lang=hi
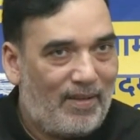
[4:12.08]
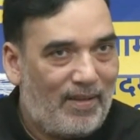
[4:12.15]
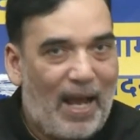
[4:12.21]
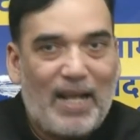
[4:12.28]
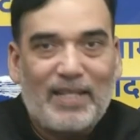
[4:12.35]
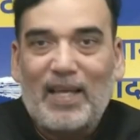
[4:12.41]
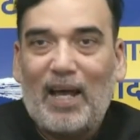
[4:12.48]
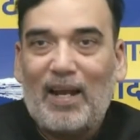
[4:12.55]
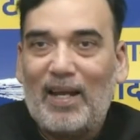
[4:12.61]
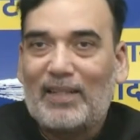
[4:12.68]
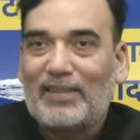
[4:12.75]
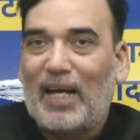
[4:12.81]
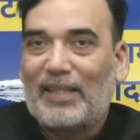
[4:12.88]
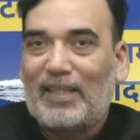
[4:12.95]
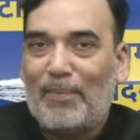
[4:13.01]
ऐसा
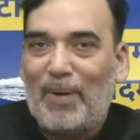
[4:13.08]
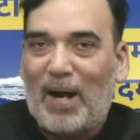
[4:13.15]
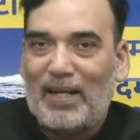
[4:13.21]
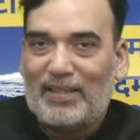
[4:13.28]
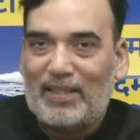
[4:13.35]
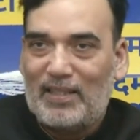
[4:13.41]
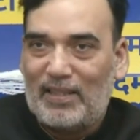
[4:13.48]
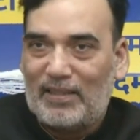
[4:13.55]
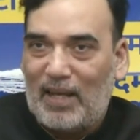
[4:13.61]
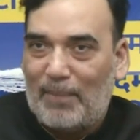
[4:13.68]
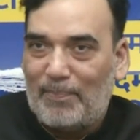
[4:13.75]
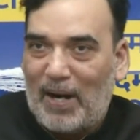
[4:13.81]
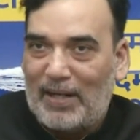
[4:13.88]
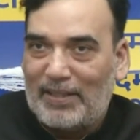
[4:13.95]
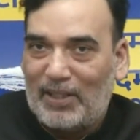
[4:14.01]
लगता था भारतीय जनता
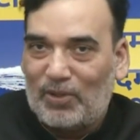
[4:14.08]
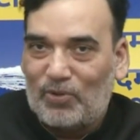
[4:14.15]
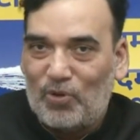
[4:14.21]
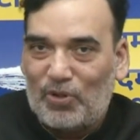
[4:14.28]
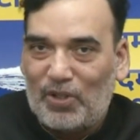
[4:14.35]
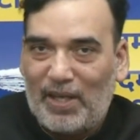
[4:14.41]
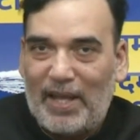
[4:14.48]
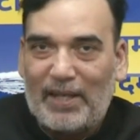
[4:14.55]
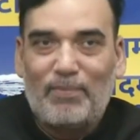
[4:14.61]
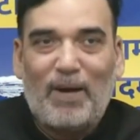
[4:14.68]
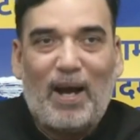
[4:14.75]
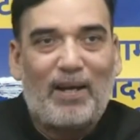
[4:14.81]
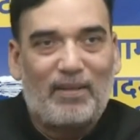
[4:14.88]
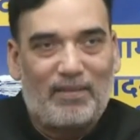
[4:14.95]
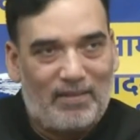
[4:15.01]
पार्टी को कि एक
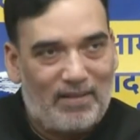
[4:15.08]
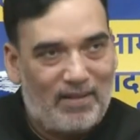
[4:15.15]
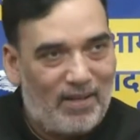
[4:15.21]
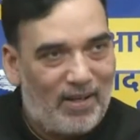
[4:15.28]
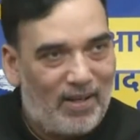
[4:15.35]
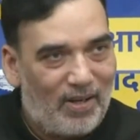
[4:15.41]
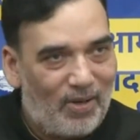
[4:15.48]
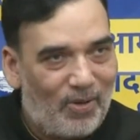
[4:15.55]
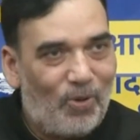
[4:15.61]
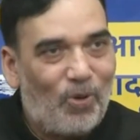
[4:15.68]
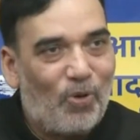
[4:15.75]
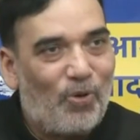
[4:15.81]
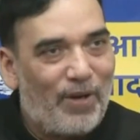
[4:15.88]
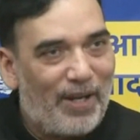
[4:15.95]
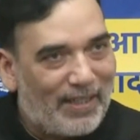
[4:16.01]
बार
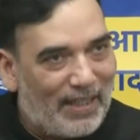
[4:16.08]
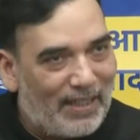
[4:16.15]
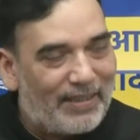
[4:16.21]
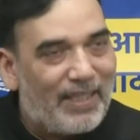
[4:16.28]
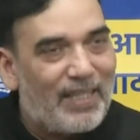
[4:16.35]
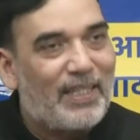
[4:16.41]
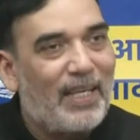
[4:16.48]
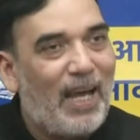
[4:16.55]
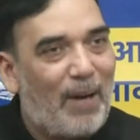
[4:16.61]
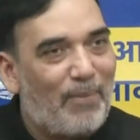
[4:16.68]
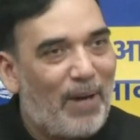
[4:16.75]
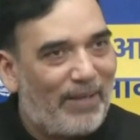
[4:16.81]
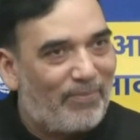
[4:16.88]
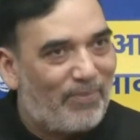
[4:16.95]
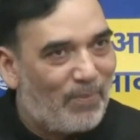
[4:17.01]
लोगों ने गलती से आम
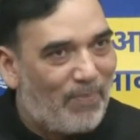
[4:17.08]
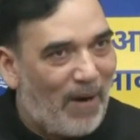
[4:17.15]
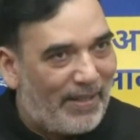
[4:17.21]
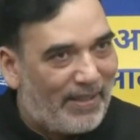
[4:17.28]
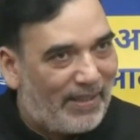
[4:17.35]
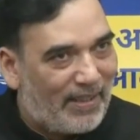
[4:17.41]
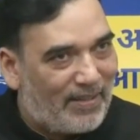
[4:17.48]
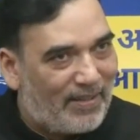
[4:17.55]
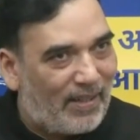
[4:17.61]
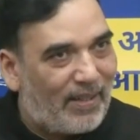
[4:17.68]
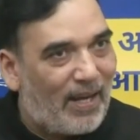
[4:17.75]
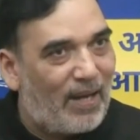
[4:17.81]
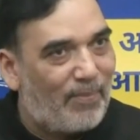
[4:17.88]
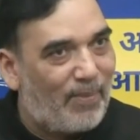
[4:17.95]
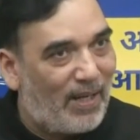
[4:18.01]
आदमी पार्टी की
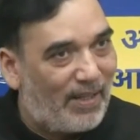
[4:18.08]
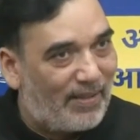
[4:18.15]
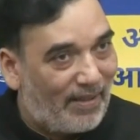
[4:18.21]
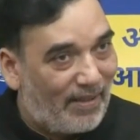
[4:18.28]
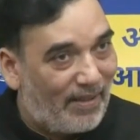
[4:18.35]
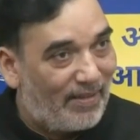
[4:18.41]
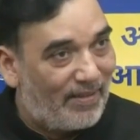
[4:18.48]
सरकार बना दी